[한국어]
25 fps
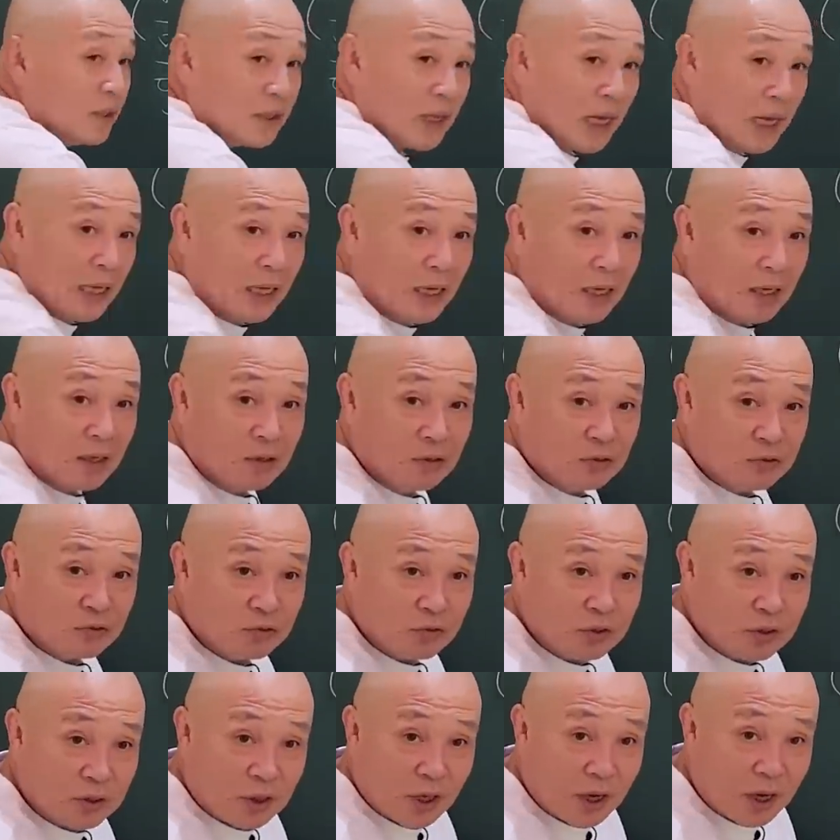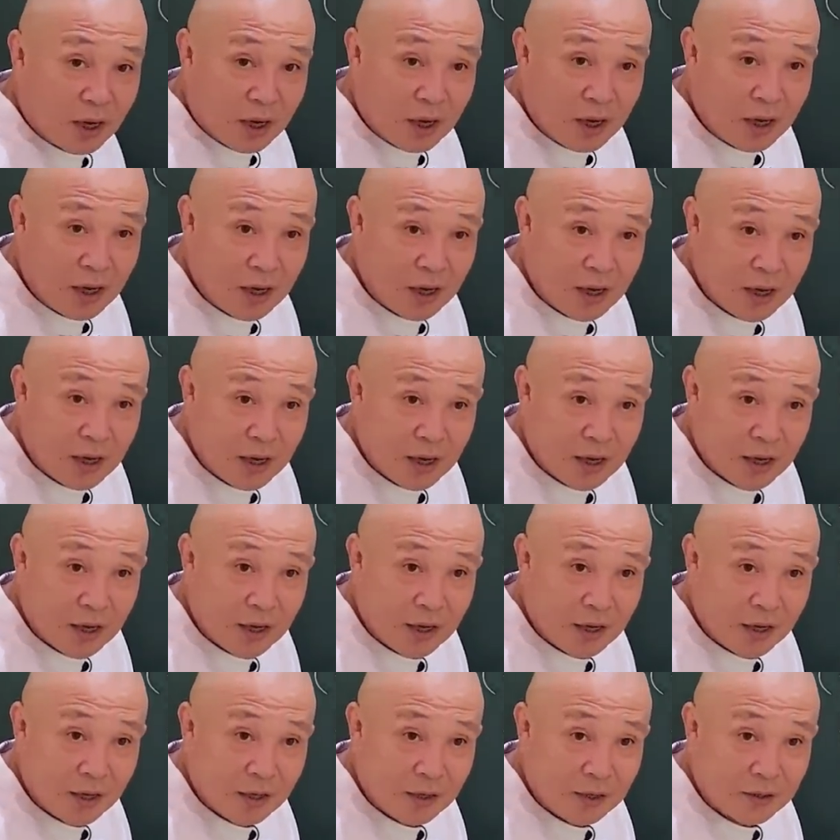다양할 수 있다.
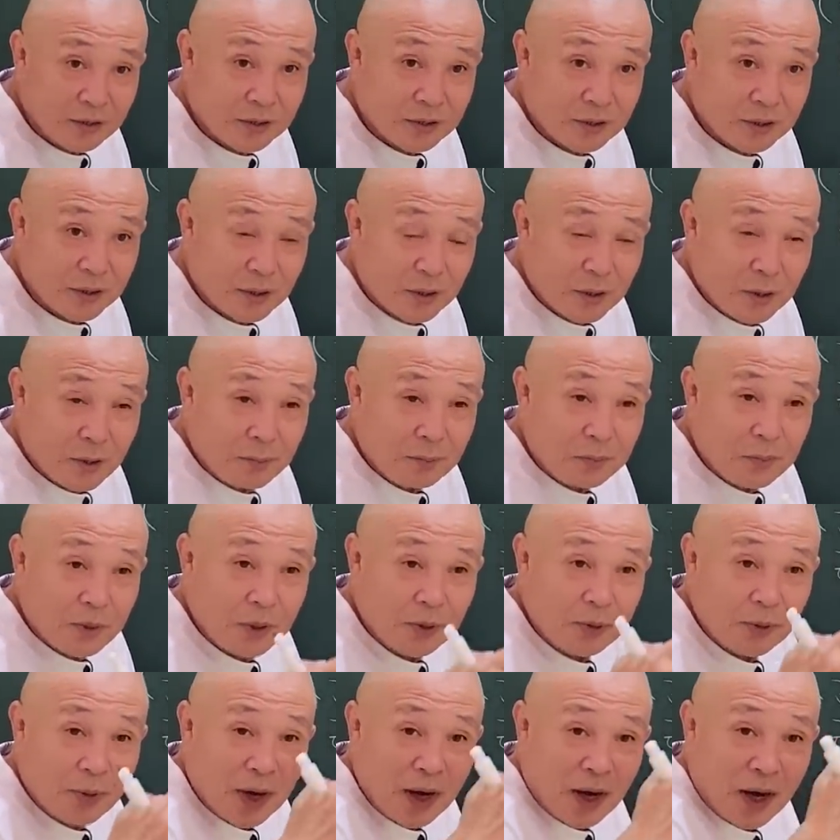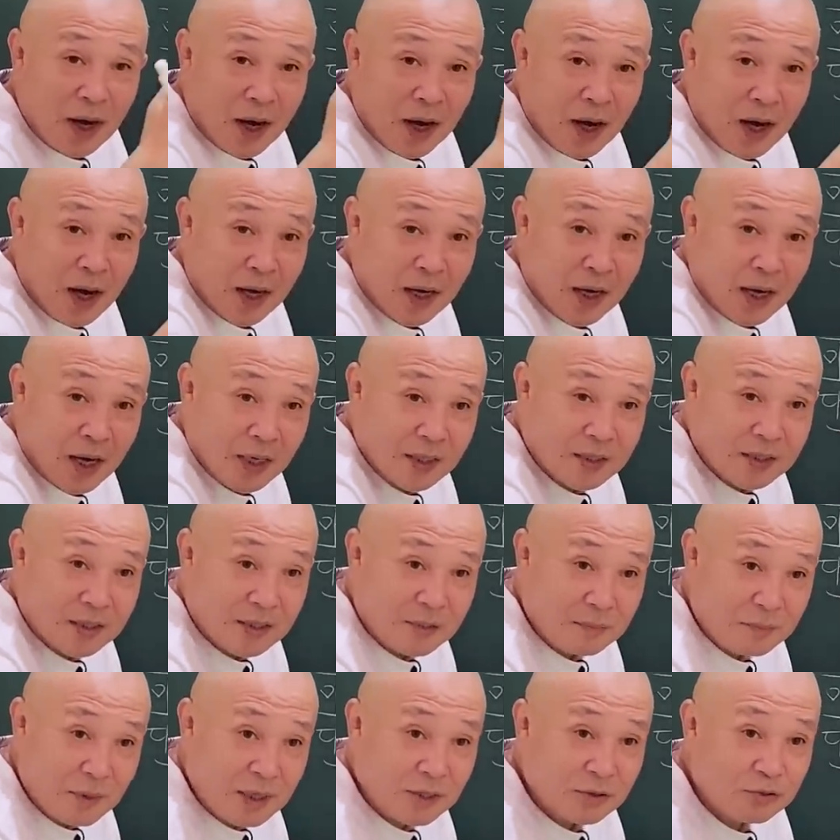그지? 변화가
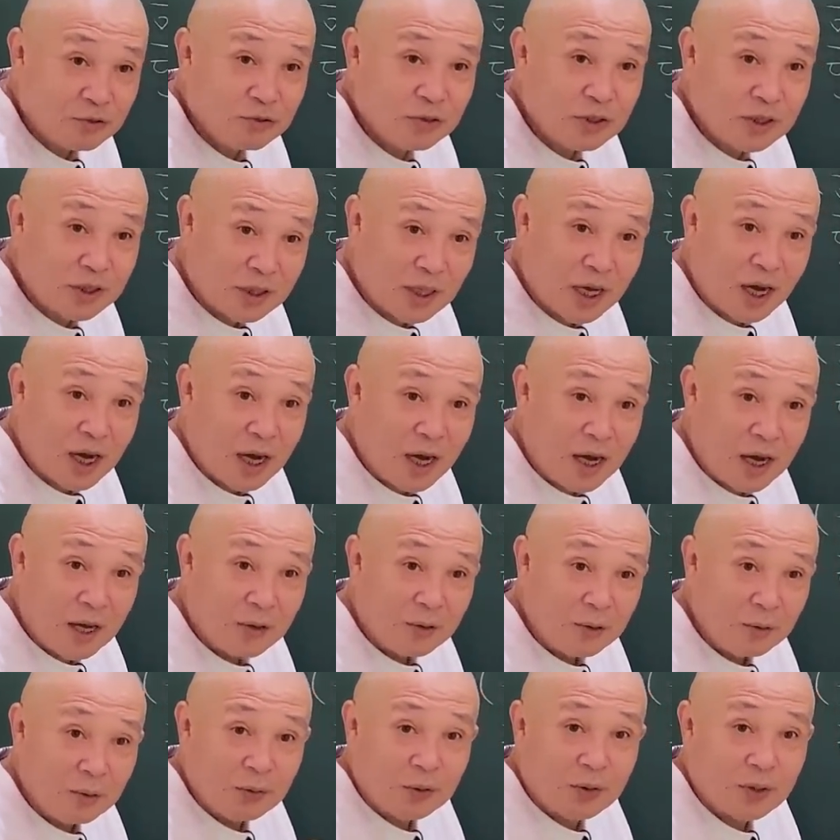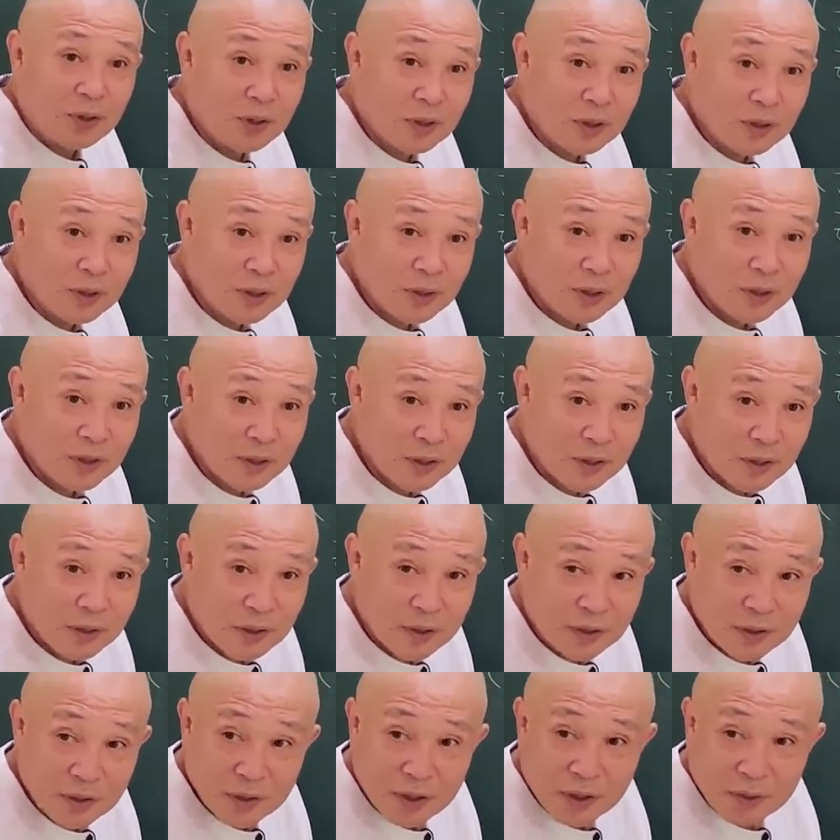심할 수 있다. 이렇게
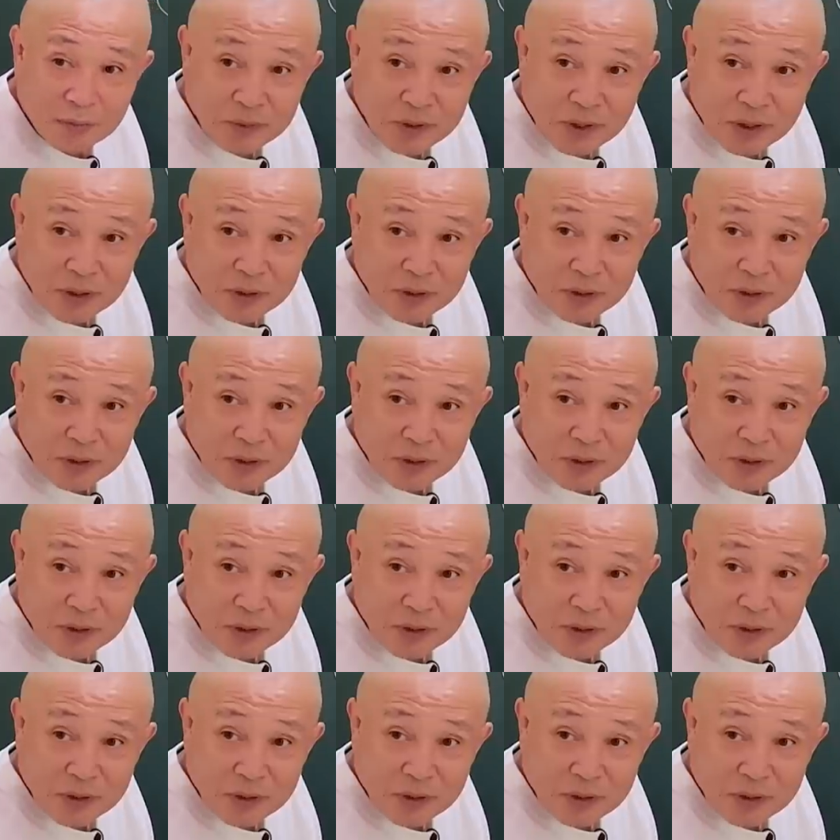이해하면